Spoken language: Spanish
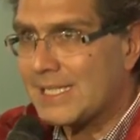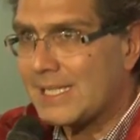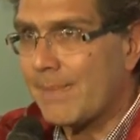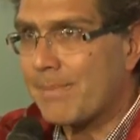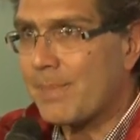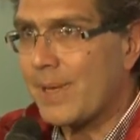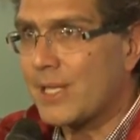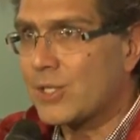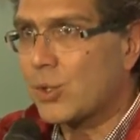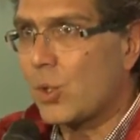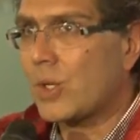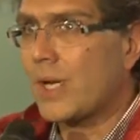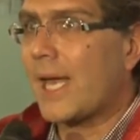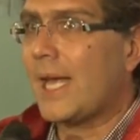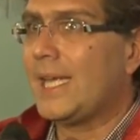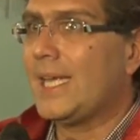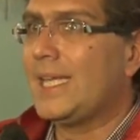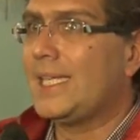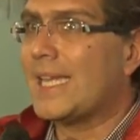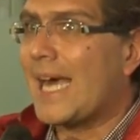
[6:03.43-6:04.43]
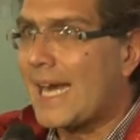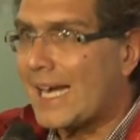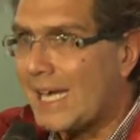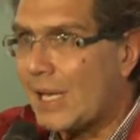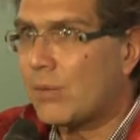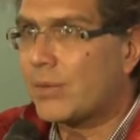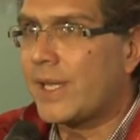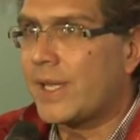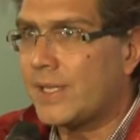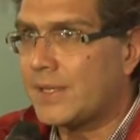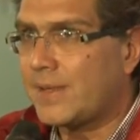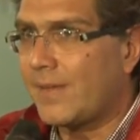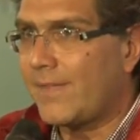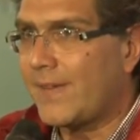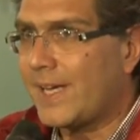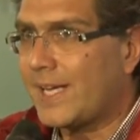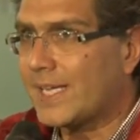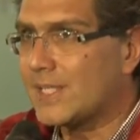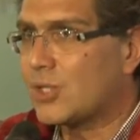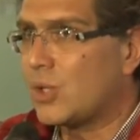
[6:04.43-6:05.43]
a esa persona y darle una
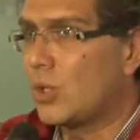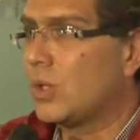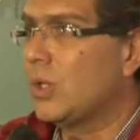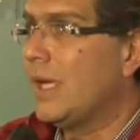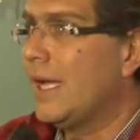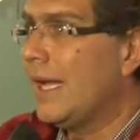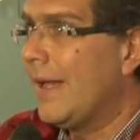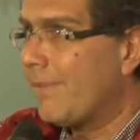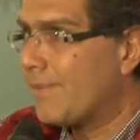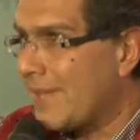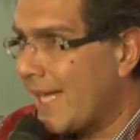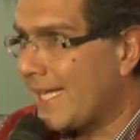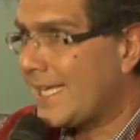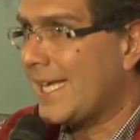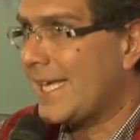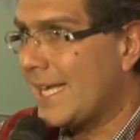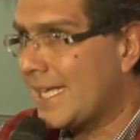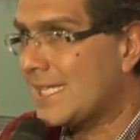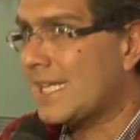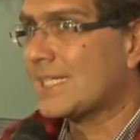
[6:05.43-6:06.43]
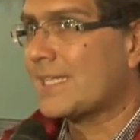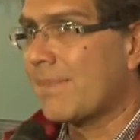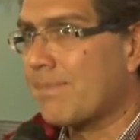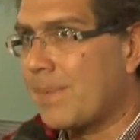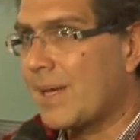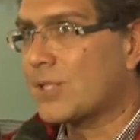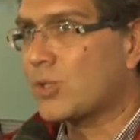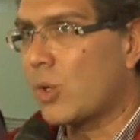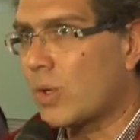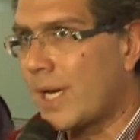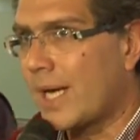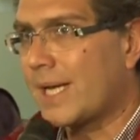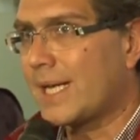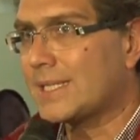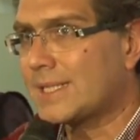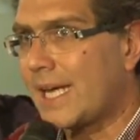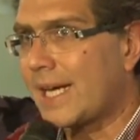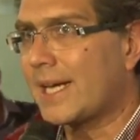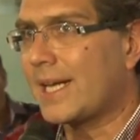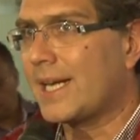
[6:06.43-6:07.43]
identificación de quién es esa persona que
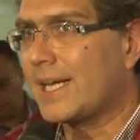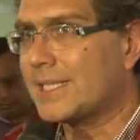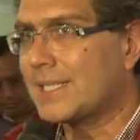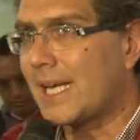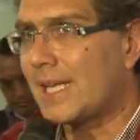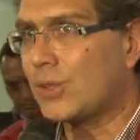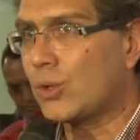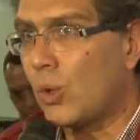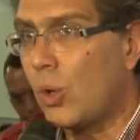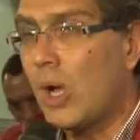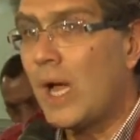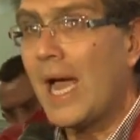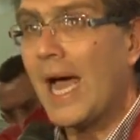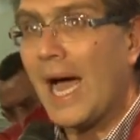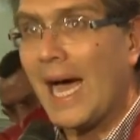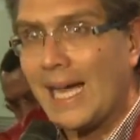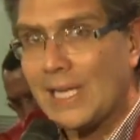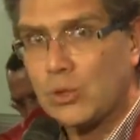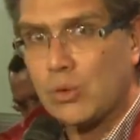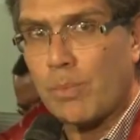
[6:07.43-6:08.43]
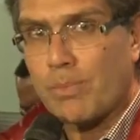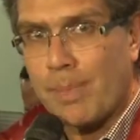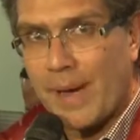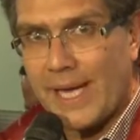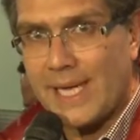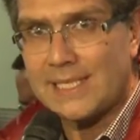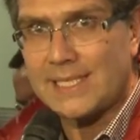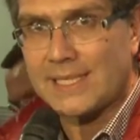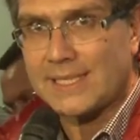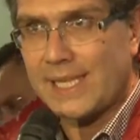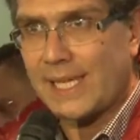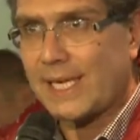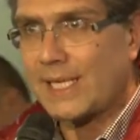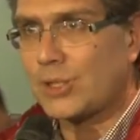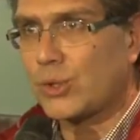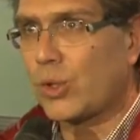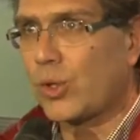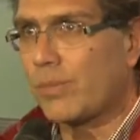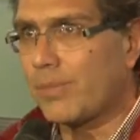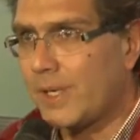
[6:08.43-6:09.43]
está regresando a su país, a
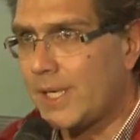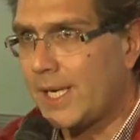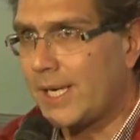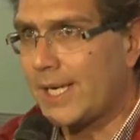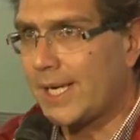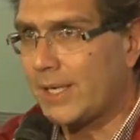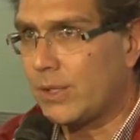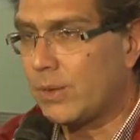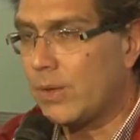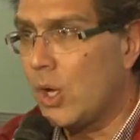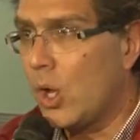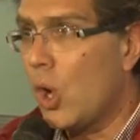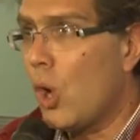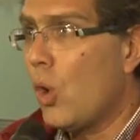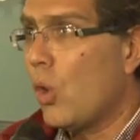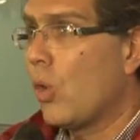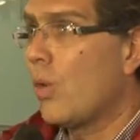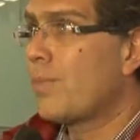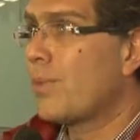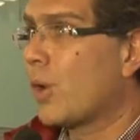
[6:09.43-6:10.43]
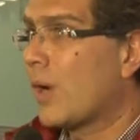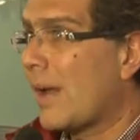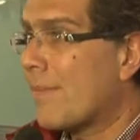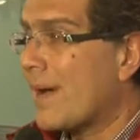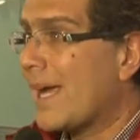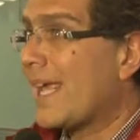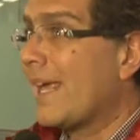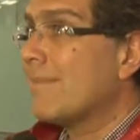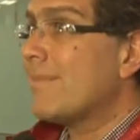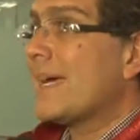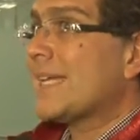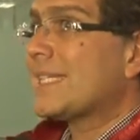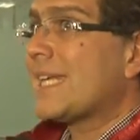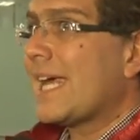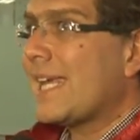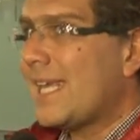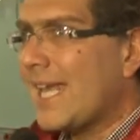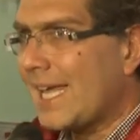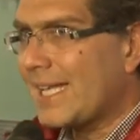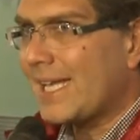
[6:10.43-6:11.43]
territorio mexicano. Un programa que más
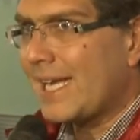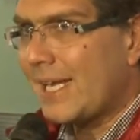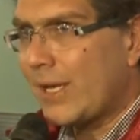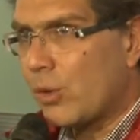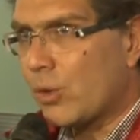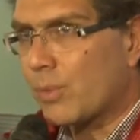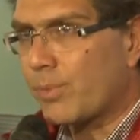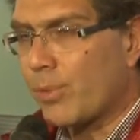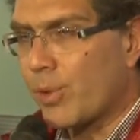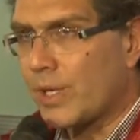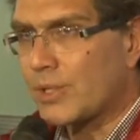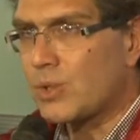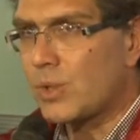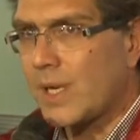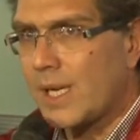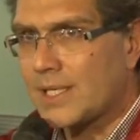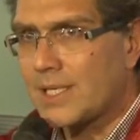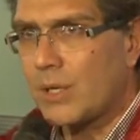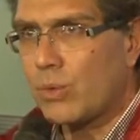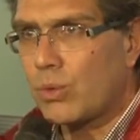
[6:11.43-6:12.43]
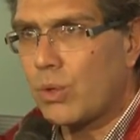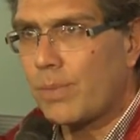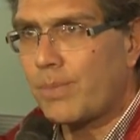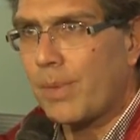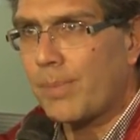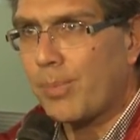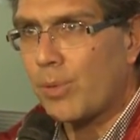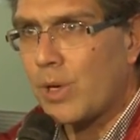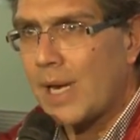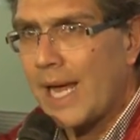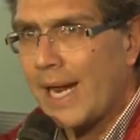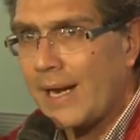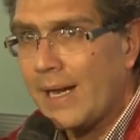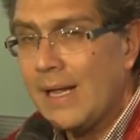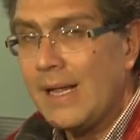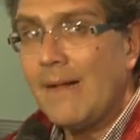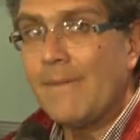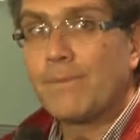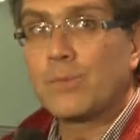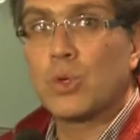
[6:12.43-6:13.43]
allá de la incorporación al Seguro Popular
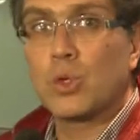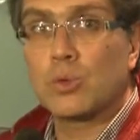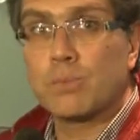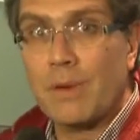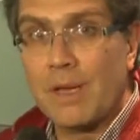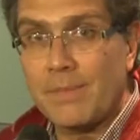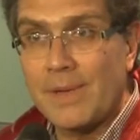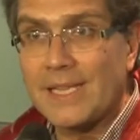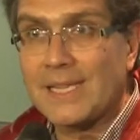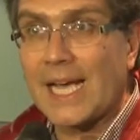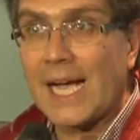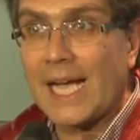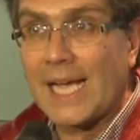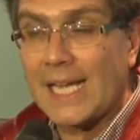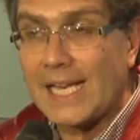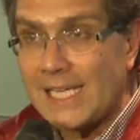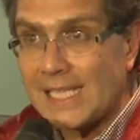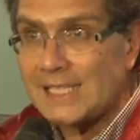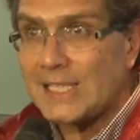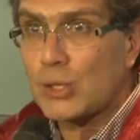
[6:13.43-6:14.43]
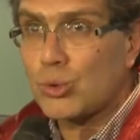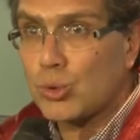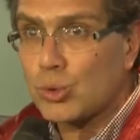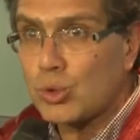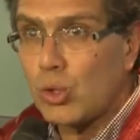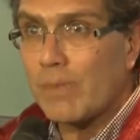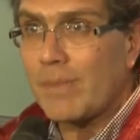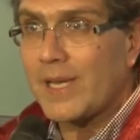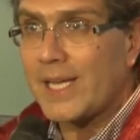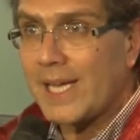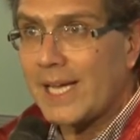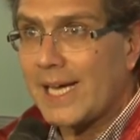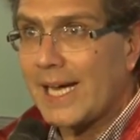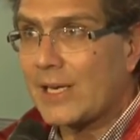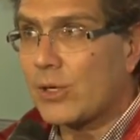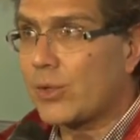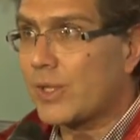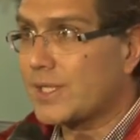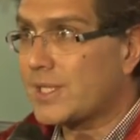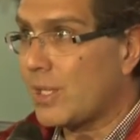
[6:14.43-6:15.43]
nos permita que el Instituto
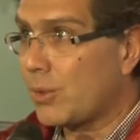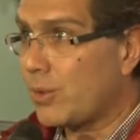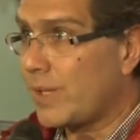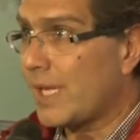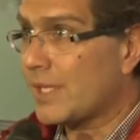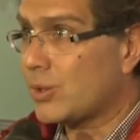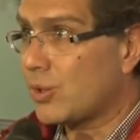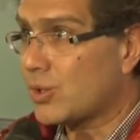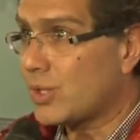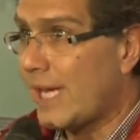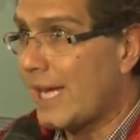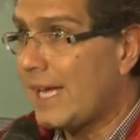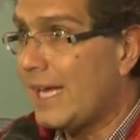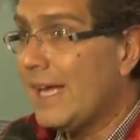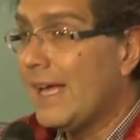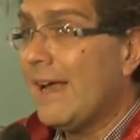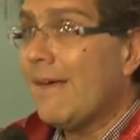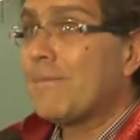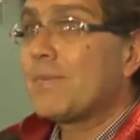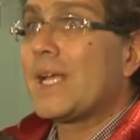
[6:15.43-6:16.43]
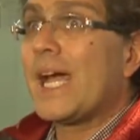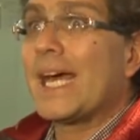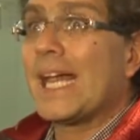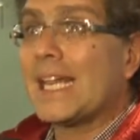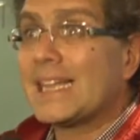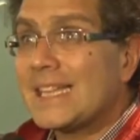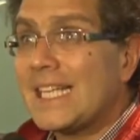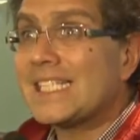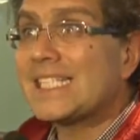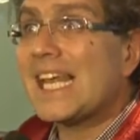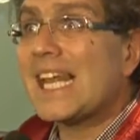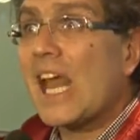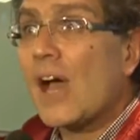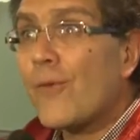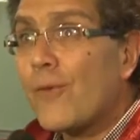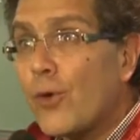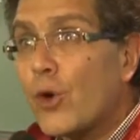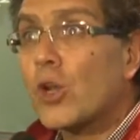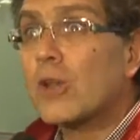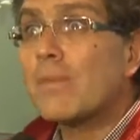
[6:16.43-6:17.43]
Mexicano de Seguridad Social garantice
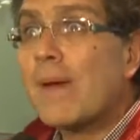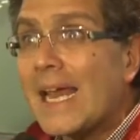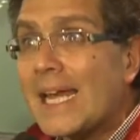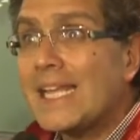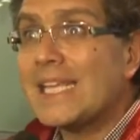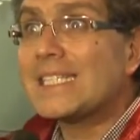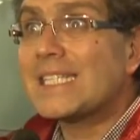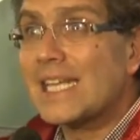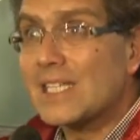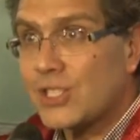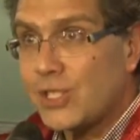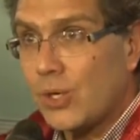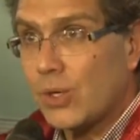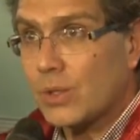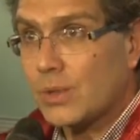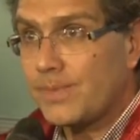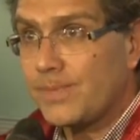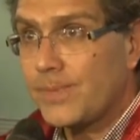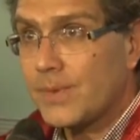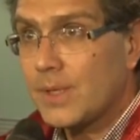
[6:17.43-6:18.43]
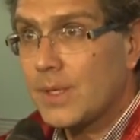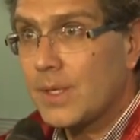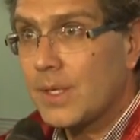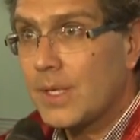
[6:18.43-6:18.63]
la formalización